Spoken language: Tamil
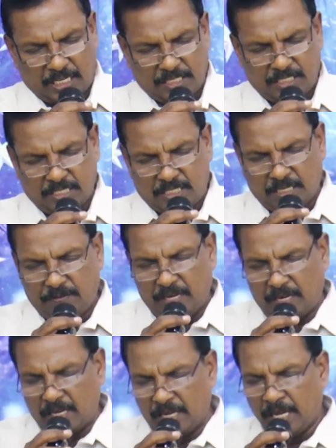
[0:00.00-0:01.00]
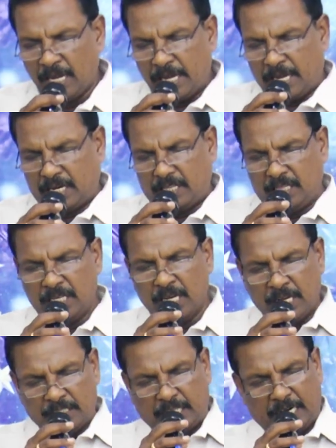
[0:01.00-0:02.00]
சர்ச் டிவியில் ஆனது
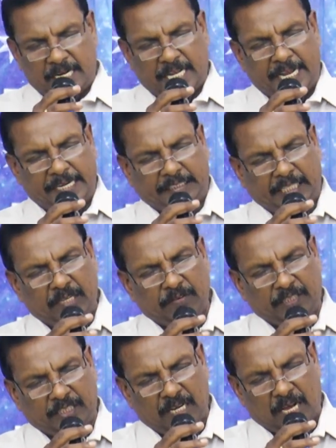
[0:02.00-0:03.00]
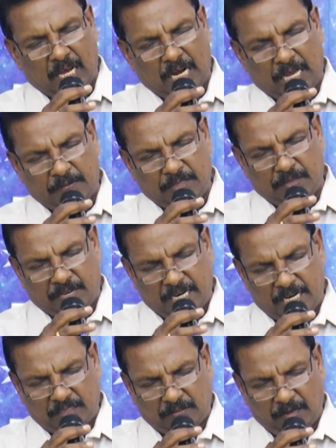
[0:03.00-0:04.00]
இந்த ரெண்டாயிரத்தி இருபத்தி நாலாவது
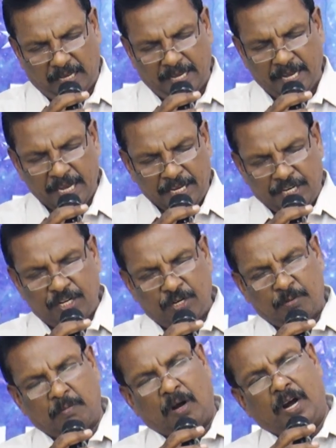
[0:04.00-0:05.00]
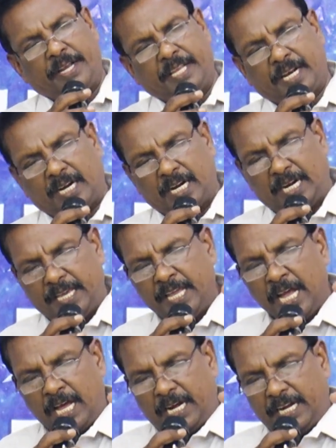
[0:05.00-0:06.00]
வருடத்தில் இன்னும் ஆயிரங்களை
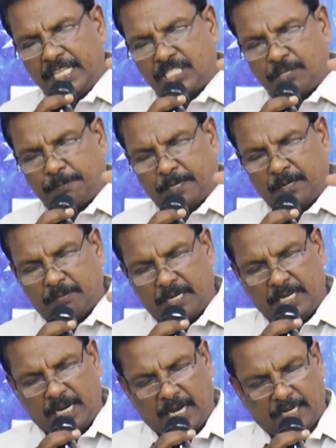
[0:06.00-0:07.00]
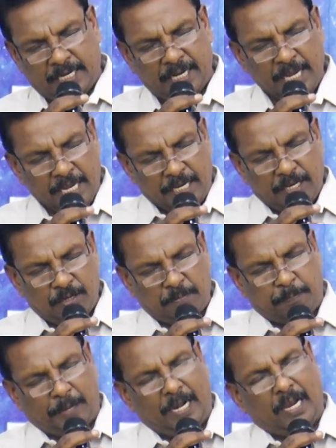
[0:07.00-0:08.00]
ரீச் பண்ணும்படியாக இன்னும்
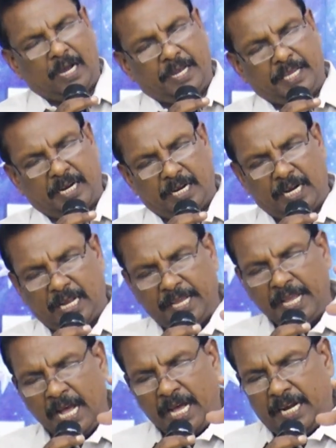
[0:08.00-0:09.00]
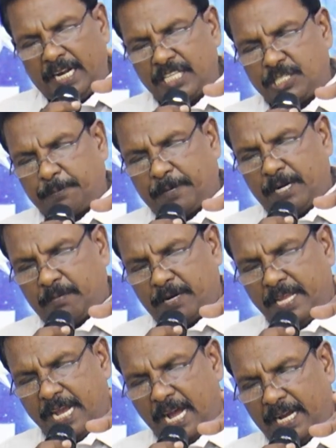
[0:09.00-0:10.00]
பல்லாயிரங்களை ரீச்
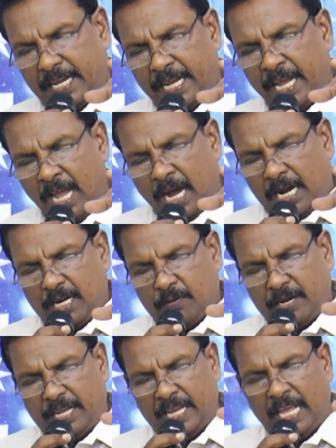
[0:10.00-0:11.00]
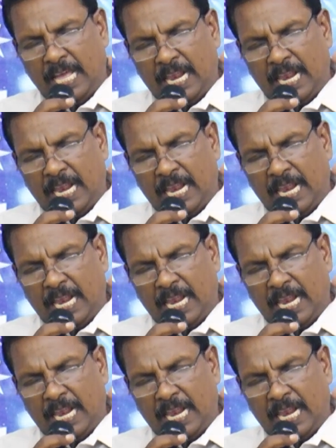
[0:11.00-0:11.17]
பண்ணும்படியாக ஆண்டவரே